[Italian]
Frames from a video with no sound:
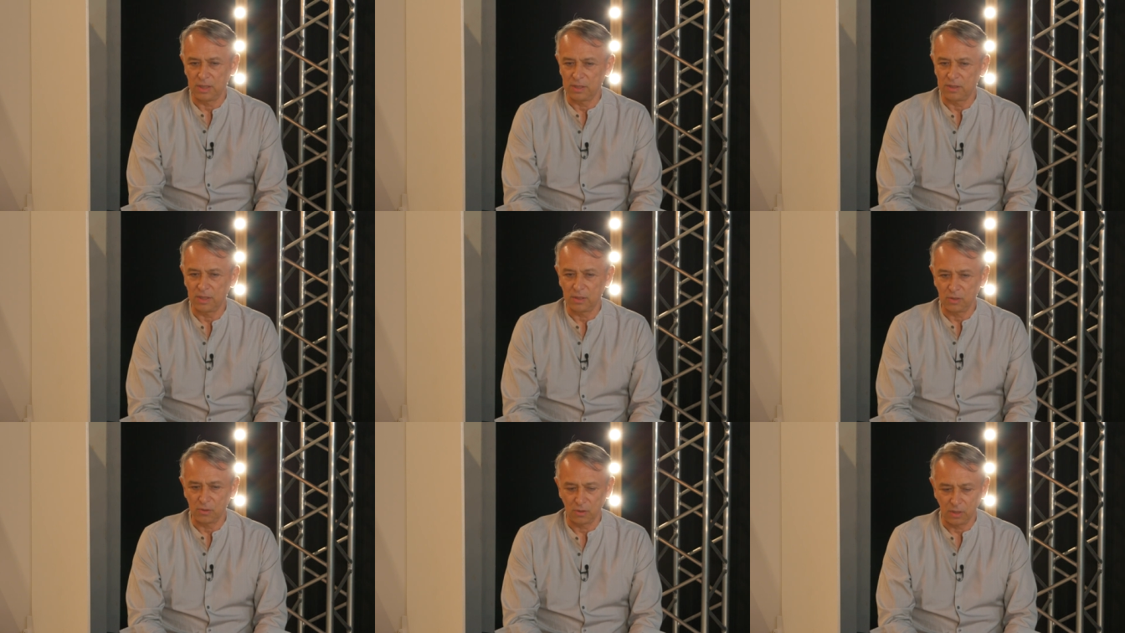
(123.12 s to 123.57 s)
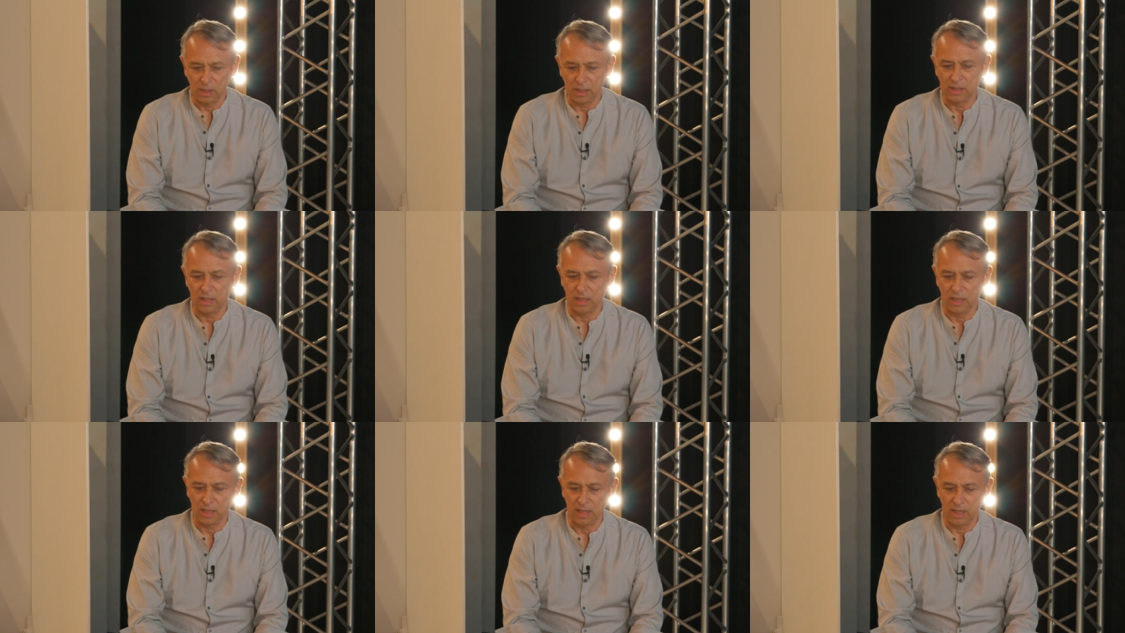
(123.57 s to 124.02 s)
nel settore
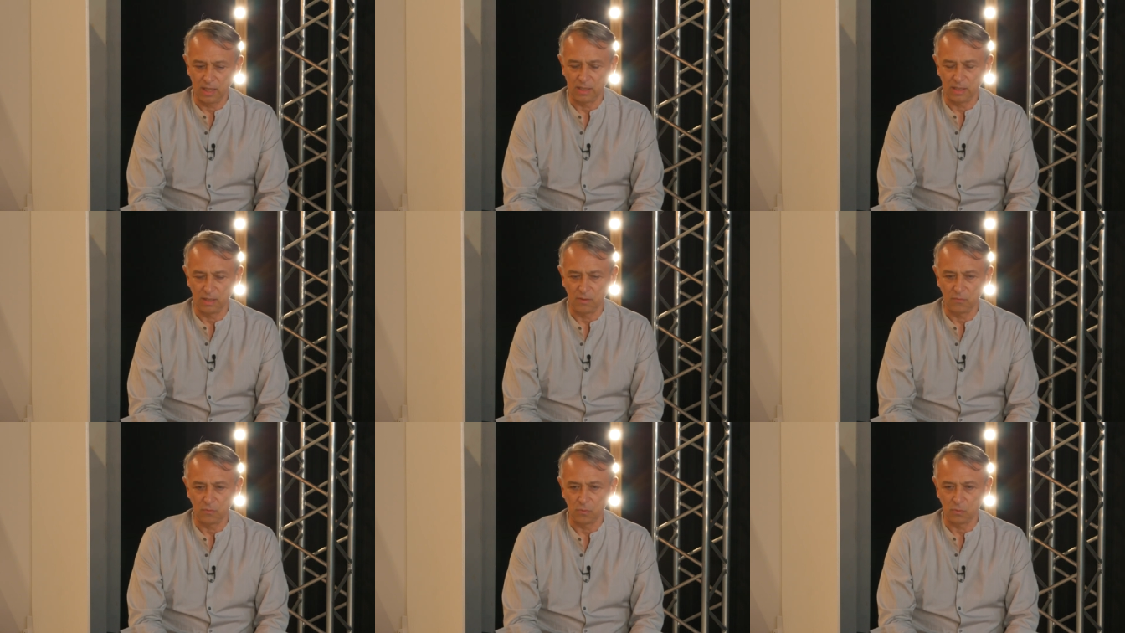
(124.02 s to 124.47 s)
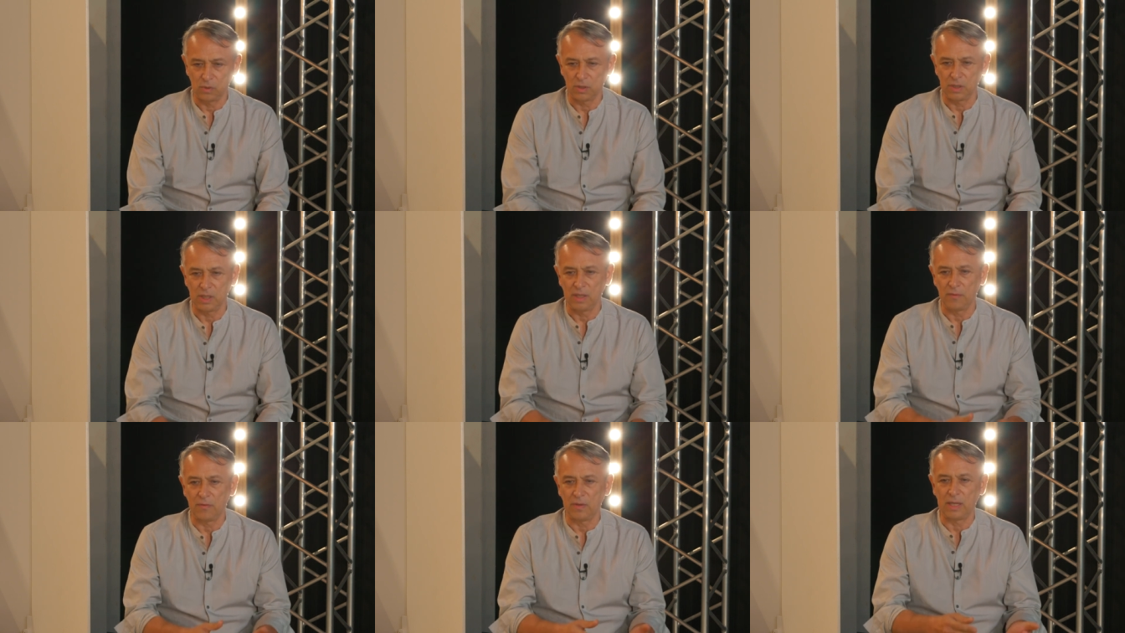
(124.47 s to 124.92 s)
del, del food.
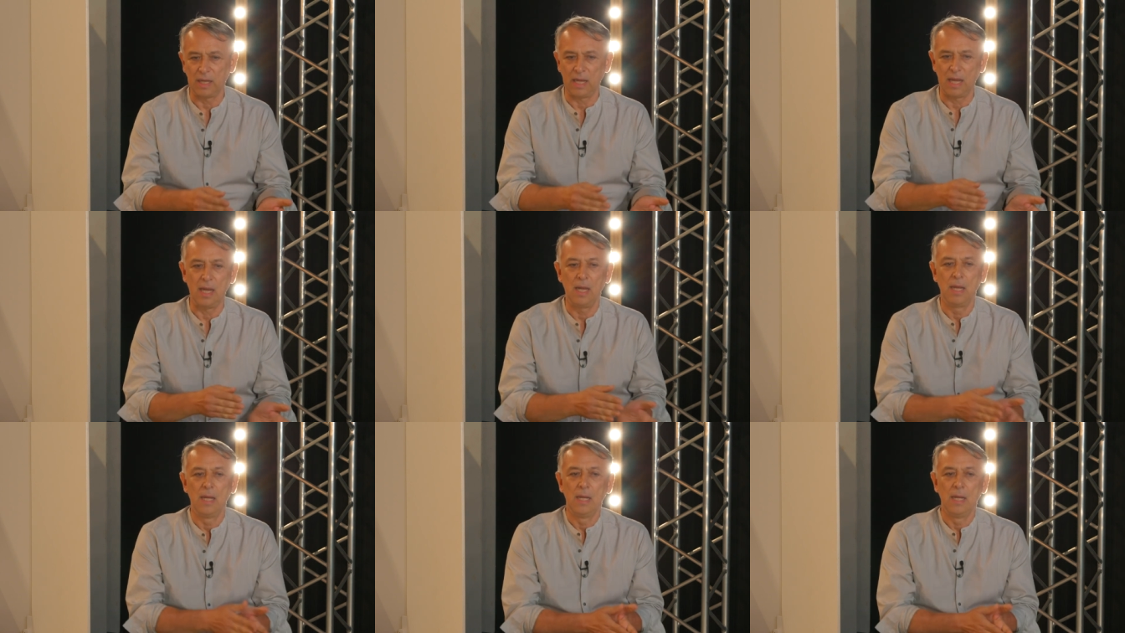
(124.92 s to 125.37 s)
Significa